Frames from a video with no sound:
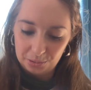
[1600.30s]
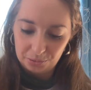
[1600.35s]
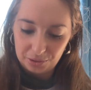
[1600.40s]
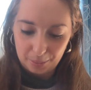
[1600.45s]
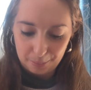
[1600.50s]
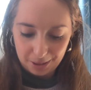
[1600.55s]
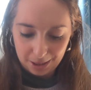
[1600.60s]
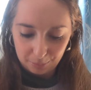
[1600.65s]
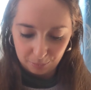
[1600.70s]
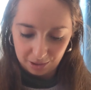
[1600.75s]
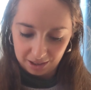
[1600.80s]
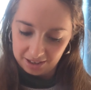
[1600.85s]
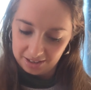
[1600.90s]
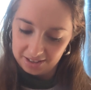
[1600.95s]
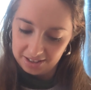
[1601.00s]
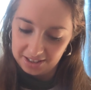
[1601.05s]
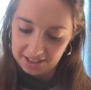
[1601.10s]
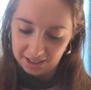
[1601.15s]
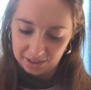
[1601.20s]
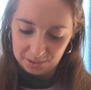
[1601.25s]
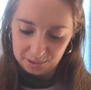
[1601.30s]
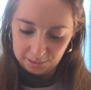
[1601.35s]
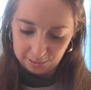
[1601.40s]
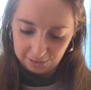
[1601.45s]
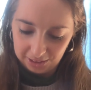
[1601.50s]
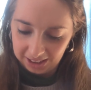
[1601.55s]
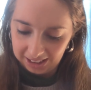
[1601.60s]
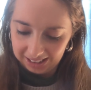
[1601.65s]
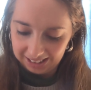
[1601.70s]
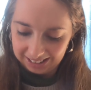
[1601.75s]
une fois par mois, ça
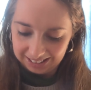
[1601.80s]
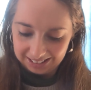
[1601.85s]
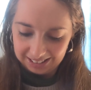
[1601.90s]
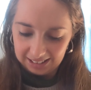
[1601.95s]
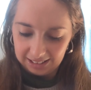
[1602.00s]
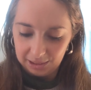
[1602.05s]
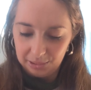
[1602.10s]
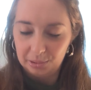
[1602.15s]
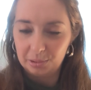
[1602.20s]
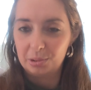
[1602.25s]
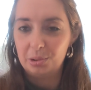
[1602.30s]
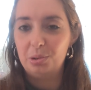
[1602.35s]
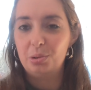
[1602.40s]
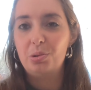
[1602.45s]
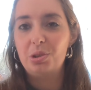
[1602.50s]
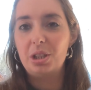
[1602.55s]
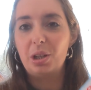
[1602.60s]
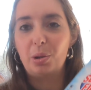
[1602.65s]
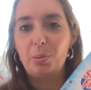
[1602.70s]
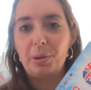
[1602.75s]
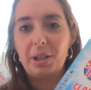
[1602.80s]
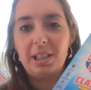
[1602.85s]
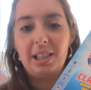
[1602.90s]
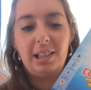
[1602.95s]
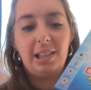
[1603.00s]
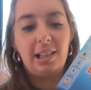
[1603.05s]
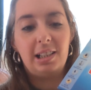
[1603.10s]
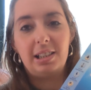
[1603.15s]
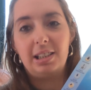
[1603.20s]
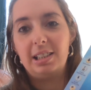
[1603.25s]
suffit. Donc du coup, j'ai repris
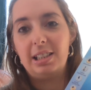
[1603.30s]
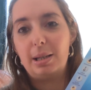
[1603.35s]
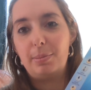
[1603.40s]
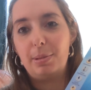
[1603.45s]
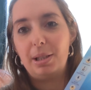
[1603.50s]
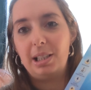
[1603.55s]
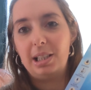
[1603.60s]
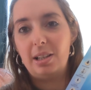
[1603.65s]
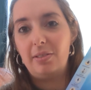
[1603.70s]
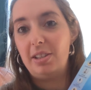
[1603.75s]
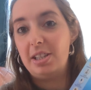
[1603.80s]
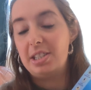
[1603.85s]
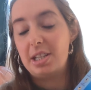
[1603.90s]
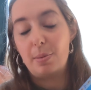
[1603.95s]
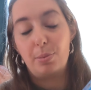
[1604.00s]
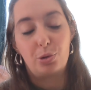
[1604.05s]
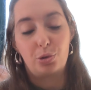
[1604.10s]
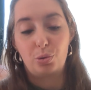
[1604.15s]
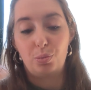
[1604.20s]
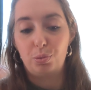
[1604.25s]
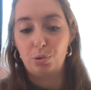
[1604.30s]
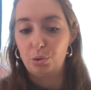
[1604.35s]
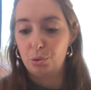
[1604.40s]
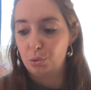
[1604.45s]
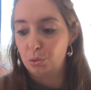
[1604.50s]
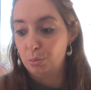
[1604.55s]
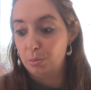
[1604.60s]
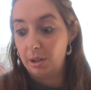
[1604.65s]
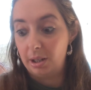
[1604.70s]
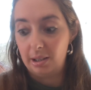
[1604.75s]
des tablettes de la vaisselle parce que pour le
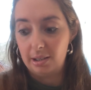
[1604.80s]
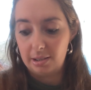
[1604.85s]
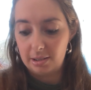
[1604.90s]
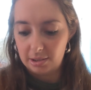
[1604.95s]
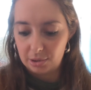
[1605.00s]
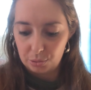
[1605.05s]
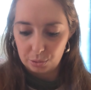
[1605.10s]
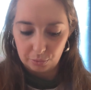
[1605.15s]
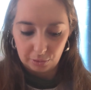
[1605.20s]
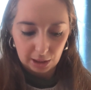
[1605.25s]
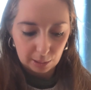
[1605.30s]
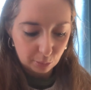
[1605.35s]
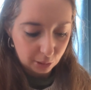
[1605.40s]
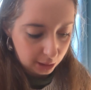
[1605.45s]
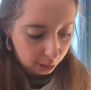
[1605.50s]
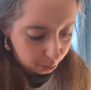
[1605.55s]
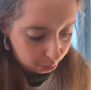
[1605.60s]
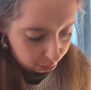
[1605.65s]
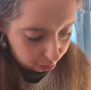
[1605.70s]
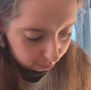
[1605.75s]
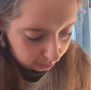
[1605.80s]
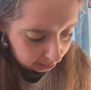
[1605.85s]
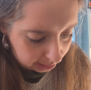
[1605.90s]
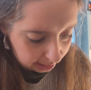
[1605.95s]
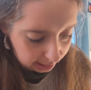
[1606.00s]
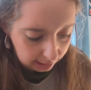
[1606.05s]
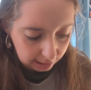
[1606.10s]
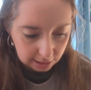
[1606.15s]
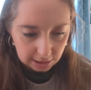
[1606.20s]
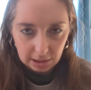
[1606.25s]
coup, bah, elles sont vraiment
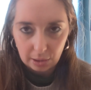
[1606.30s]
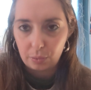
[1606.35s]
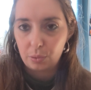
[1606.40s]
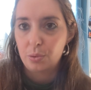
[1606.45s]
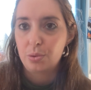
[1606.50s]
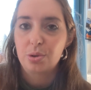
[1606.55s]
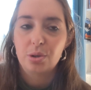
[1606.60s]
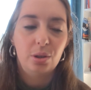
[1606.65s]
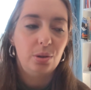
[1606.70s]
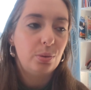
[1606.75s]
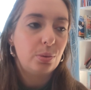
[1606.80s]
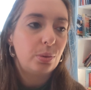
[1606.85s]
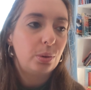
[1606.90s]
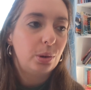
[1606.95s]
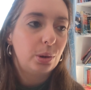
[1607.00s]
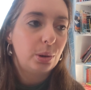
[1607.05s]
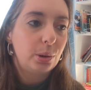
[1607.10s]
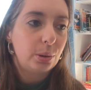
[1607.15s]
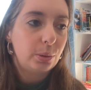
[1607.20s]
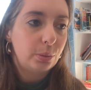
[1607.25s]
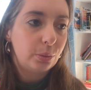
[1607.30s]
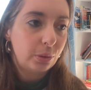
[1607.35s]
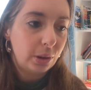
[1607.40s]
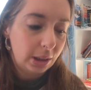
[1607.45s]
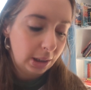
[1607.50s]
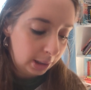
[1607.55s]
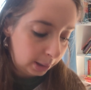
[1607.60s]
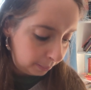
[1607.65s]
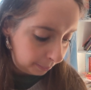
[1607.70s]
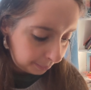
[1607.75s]
économiques et ça fonctionne. Donc euh,
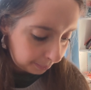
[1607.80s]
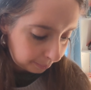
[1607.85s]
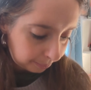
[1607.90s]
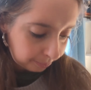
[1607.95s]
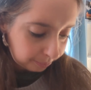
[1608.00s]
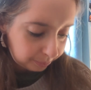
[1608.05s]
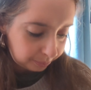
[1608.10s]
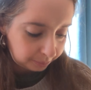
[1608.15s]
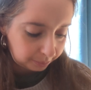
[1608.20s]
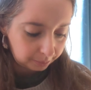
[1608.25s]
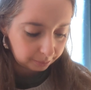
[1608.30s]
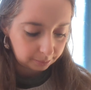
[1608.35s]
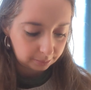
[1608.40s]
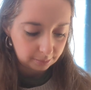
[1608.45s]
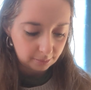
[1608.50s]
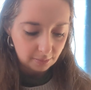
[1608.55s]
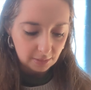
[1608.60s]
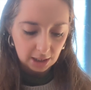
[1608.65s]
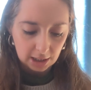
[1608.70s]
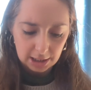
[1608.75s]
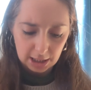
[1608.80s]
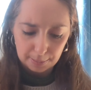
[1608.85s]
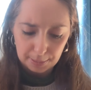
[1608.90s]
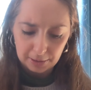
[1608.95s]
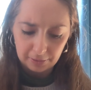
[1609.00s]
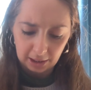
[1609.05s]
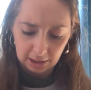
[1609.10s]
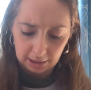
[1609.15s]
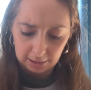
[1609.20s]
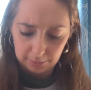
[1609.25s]
voilà, ça à
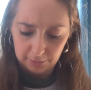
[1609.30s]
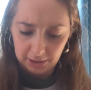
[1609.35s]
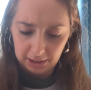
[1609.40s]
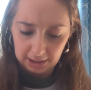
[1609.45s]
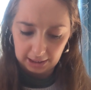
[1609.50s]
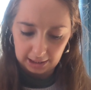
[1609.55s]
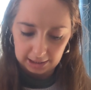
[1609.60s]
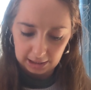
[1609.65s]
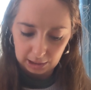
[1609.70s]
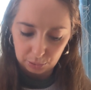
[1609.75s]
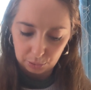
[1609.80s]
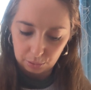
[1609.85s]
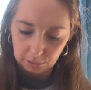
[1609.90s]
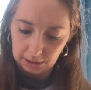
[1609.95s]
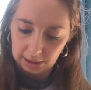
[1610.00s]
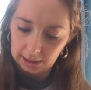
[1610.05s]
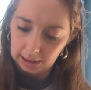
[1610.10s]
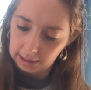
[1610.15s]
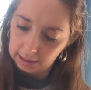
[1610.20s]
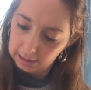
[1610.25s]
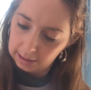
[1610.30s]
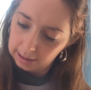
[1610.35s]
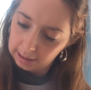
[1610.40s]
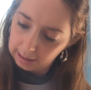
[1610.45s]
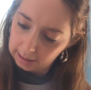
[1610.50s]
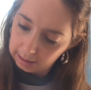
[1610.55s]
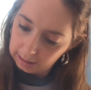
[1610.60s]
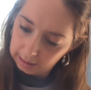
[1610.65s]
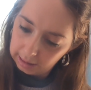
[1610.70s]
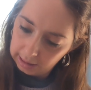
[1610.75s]
d'y retourner.
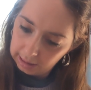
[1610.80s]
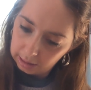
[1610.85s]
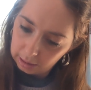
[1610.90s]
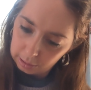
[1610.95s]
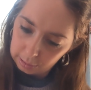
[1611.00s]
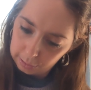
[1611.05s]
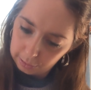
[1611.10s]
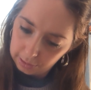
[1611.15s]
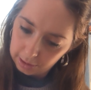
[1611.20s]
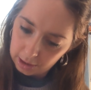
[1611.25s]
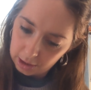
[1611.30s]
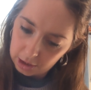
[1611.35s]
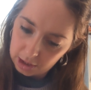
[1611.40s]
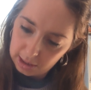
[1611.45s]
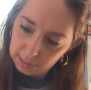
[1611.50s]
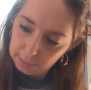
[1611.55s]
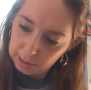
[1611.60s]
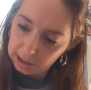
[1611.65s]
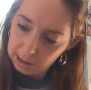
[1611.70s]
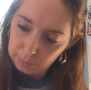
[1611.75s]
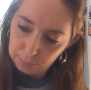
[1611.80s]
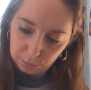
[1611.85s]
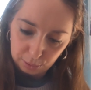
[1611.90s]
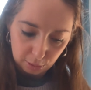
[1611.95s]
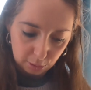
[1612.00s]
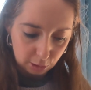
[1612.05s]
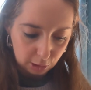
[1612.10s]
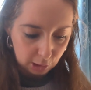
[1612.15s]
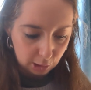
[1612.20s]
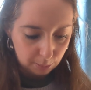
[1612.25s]
Et enfin, j'ai pris
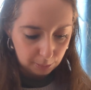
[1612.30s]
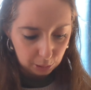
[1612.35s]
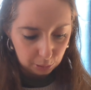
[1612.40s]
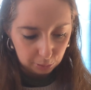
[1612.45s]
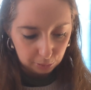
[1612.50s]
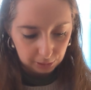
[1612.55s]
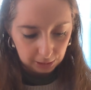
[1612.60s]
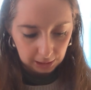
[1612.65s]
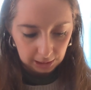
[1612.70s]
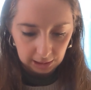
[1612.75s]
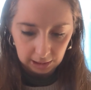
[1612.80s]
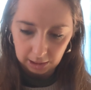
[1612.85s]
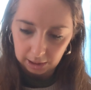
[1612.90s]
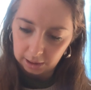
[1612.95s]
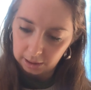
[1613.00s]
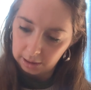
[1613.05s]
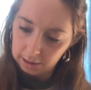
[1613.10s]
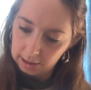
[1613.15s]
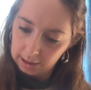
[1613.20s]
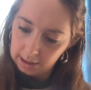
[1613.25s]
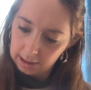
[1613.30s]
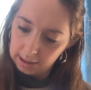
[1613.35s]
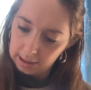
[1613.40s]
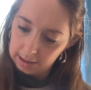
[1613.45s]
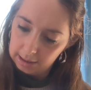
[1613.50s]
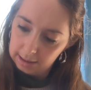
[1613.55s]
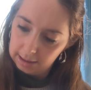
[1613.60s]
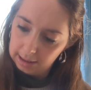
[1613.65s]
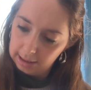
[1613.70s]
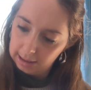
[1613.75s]
pour mes deux filles
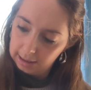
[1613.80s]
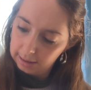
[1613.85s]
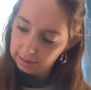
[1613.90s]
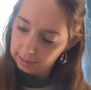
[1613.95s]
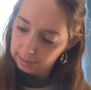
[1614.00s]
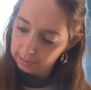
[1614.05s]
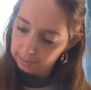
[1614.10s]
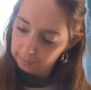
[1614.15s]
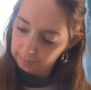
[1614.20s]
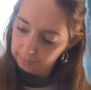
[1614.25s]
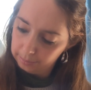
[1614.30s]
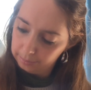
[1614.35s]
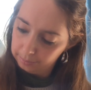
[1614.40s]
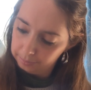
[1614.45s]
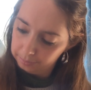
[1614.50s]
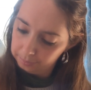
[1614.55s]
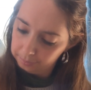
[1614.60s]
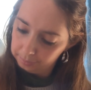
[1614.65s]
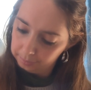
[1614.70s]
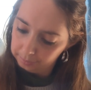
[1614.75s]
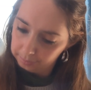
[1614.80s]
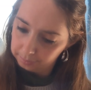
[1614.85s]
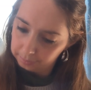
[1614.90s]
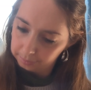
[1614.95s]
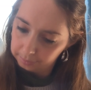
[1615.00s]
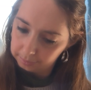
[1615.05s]
des... Oh,